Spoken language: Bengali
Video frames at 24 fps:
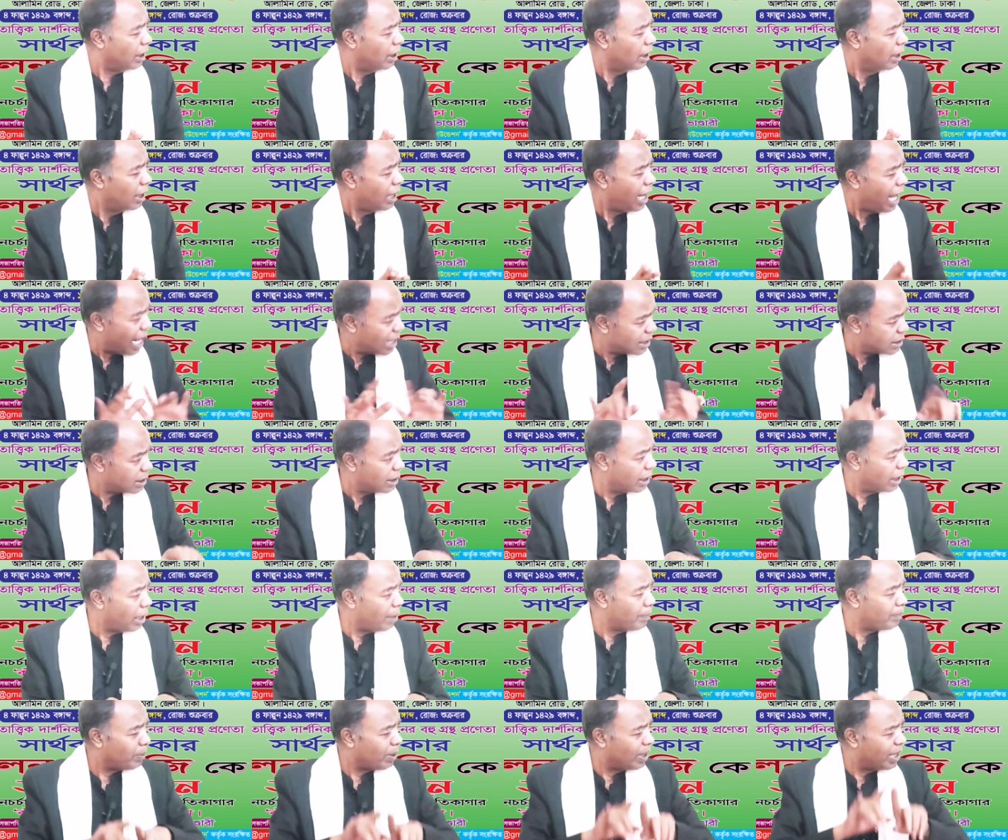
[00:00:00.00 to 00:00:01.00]
আগে আজ
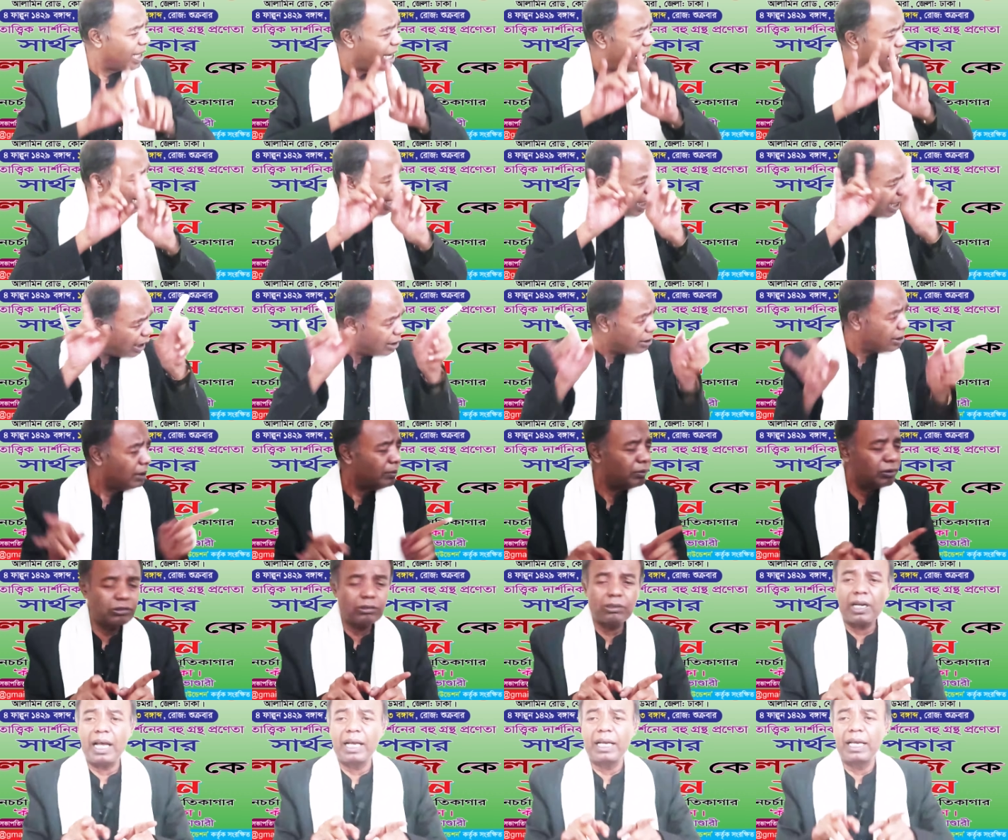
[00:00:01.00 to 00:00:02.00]
থেকে প্রায় আড়াই হাজার
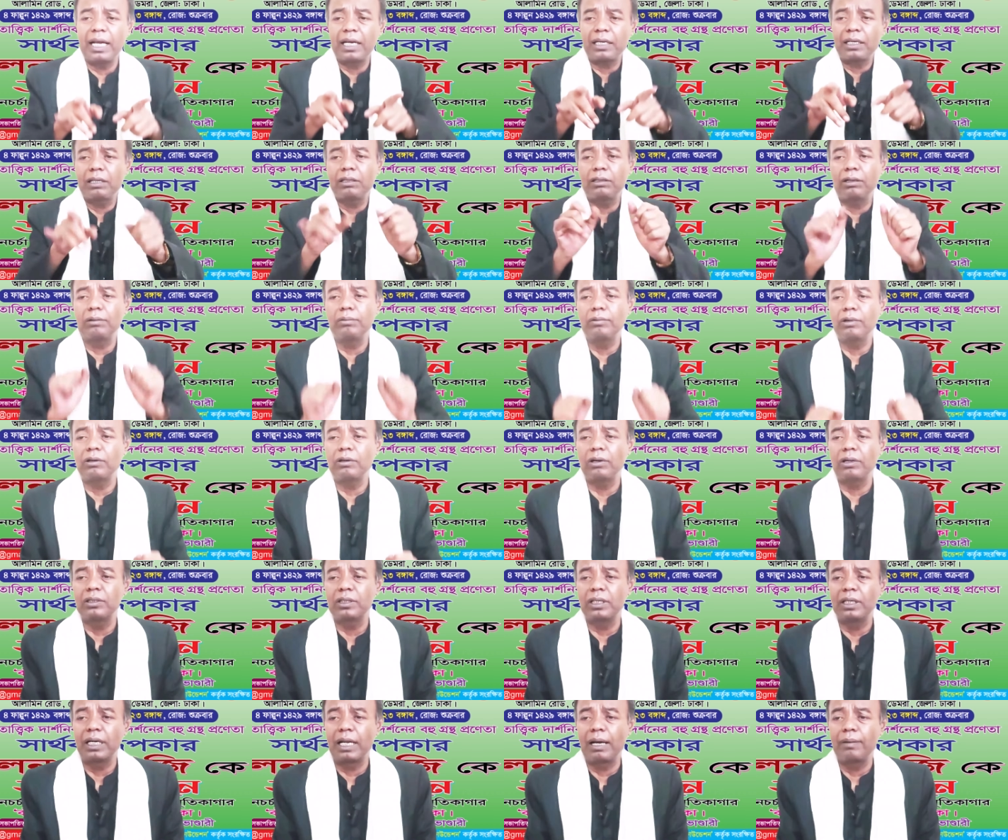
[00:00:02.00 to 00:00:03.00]
বছর আগে একটা
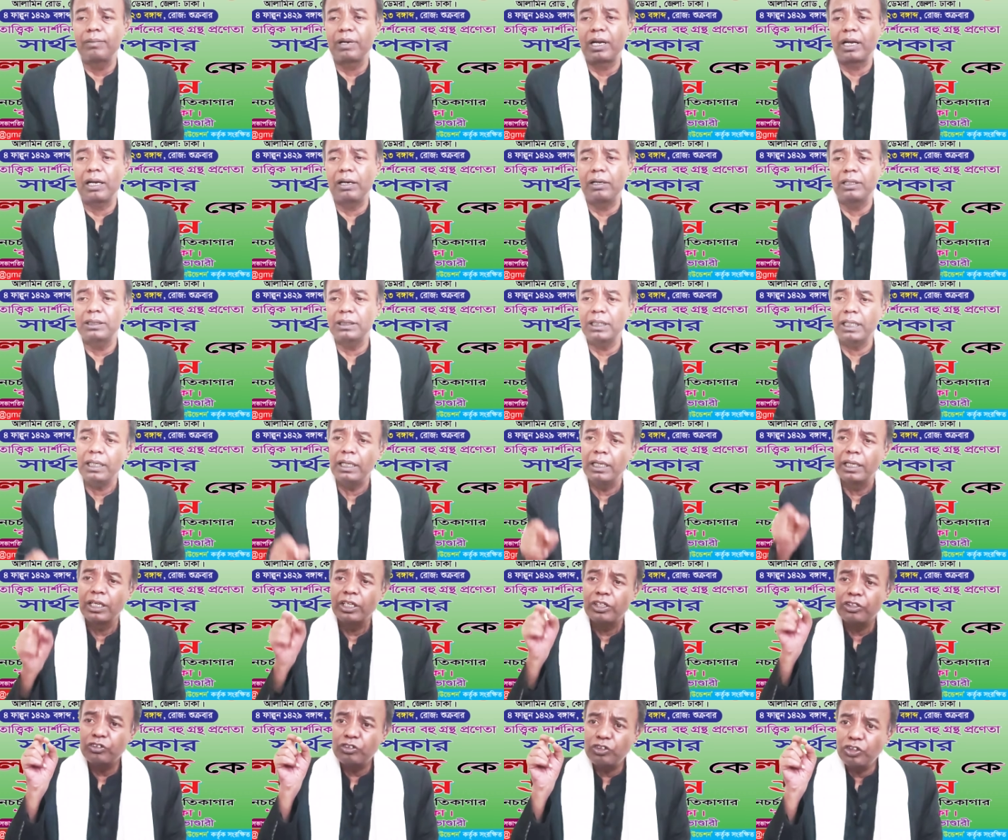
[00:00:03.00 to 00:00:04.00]
ধর্মগ্রন্থের নাম রাখা হয়েছে
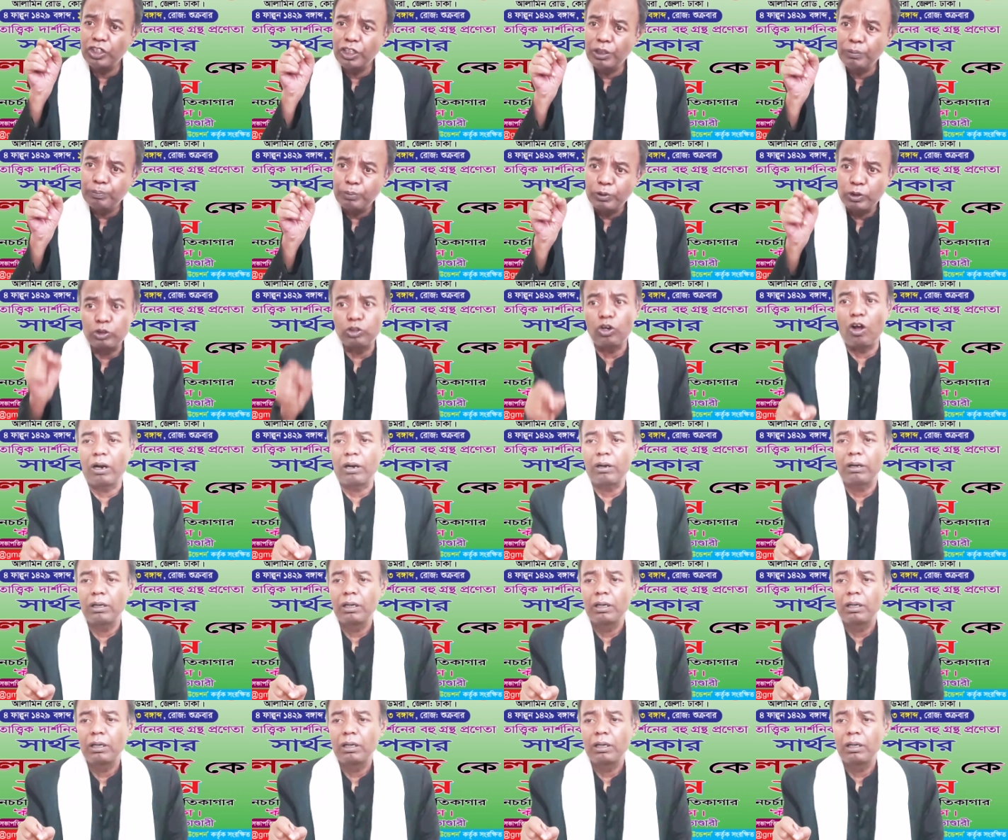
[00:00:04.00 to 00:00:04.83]
ত্রিপিটক